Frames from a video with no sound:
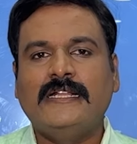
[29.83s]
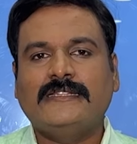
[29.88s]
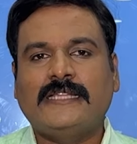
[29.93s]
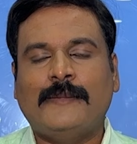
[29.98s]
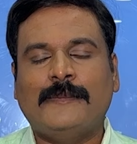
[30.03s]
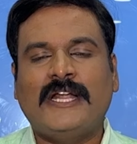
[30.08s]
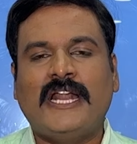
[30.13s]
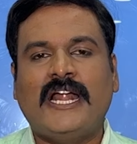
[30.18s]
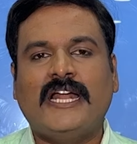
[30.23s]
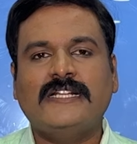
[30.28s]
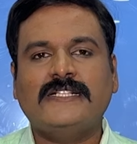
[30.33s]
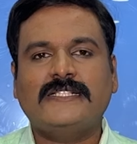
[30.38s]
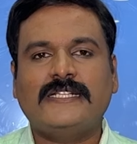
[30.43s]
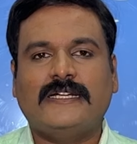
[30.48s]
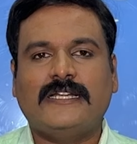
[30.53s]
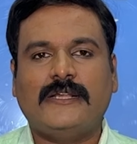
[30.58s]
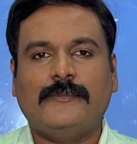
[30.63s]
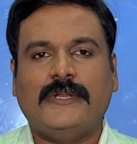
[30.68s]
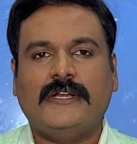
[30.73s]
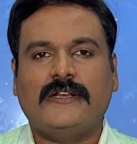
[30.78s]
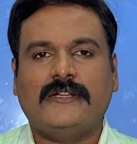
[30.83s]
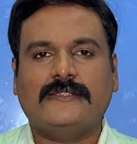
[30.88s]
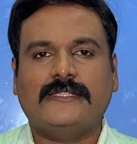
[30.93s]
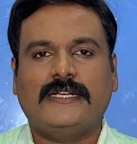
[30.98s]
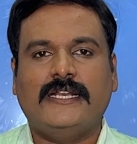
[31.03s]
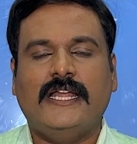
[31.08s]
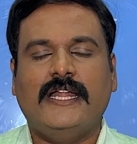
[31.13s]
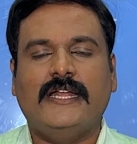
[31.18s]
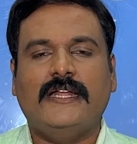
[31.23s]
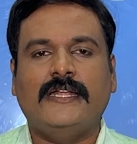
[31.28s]
தமிழ்நாடு
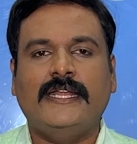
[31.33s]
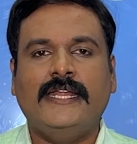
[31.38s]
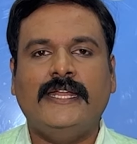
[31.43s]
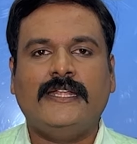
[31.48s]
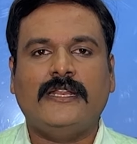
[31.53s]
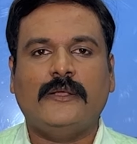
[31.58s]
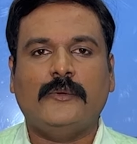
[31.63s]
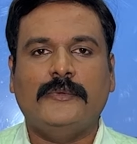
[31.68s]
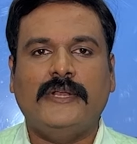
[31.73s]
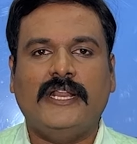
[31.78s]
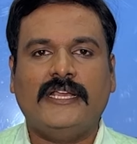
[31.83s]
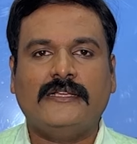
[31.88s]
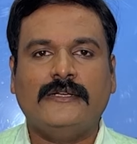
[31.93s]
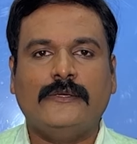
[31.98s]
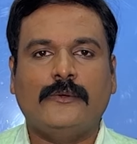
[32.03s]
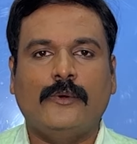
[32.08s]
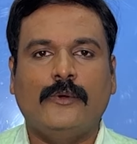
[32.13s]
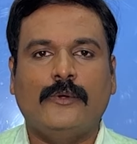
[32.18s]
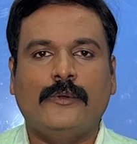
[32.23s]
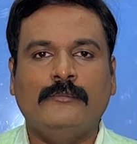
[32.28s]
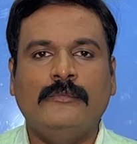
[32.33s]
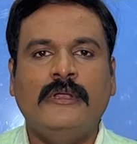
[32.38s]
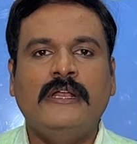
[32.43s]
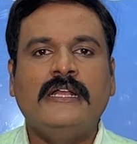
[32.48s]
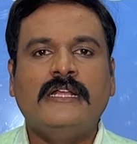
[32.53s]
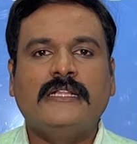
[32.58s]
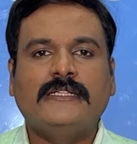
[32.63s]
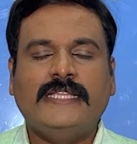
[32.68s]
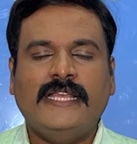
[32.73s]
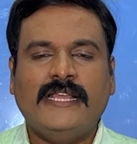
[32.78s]
சட்டமன்றத்தில் நீட் விலக்கு கோரும்
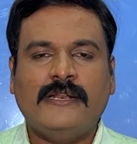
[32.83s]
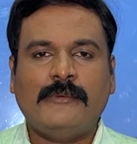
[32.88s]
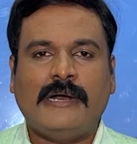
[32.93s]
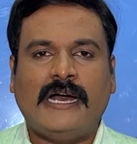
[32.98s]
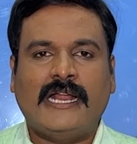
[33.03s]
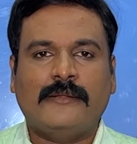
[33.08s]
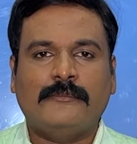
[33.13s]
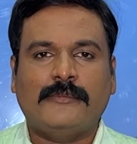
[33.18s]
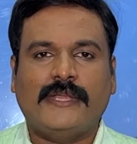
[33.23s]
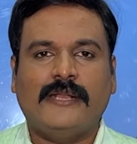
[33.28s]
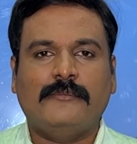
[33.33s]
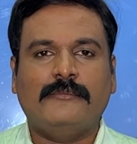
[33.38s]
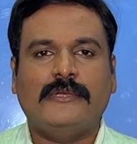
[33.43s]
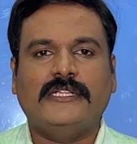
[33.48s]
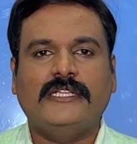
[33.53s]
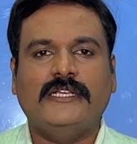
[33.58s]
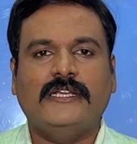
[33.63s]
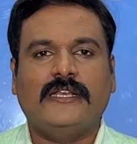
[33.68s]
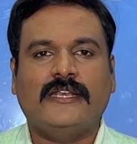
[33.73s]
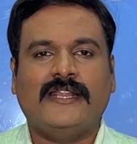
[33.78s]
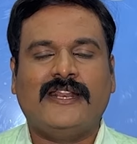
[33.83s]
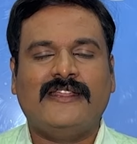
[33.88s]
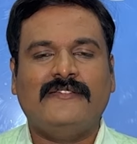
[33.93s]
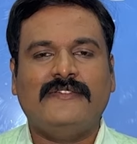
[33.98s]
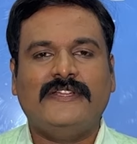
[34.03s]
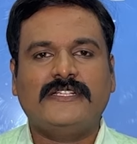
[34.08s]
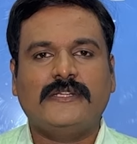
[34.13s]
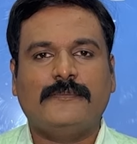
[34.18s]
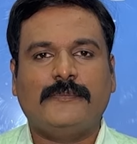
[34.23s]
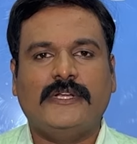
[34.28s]
தீர்மானம் என்பது
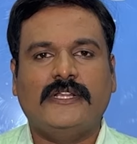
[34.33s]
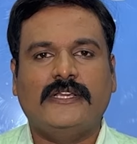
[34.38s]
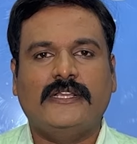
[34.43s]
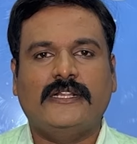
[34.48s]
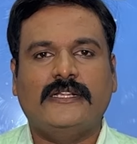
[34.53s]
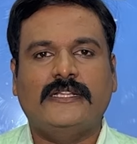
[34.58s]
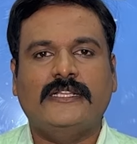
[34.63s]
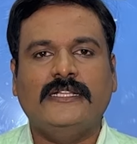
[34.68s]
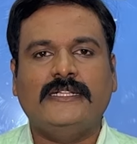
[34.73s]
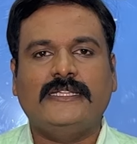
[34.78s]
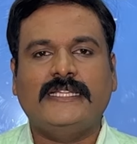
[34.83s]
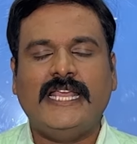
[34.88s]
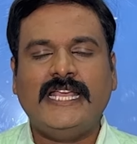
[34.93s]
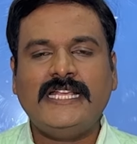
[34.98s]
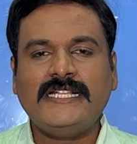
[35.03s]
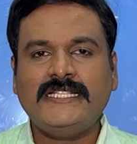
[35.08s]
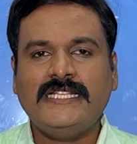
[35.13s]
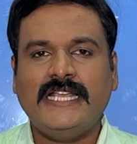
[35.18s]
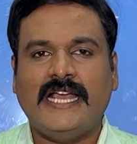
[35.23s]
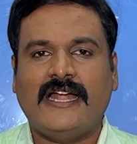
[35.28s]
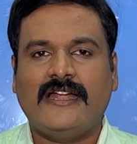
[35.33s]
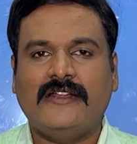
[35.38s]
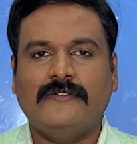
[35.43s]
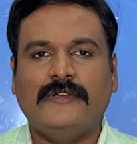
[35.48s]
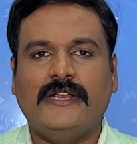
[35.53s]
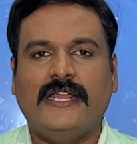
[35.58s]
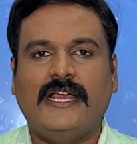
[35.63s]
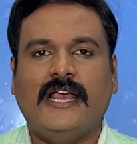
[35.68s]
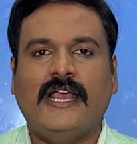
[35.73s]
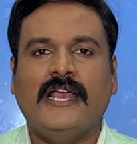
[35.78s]
நிறைவேற்றப்படுகிறது தேசிய
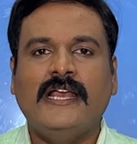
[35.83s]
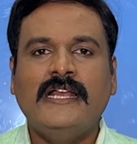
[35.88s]
அளவில்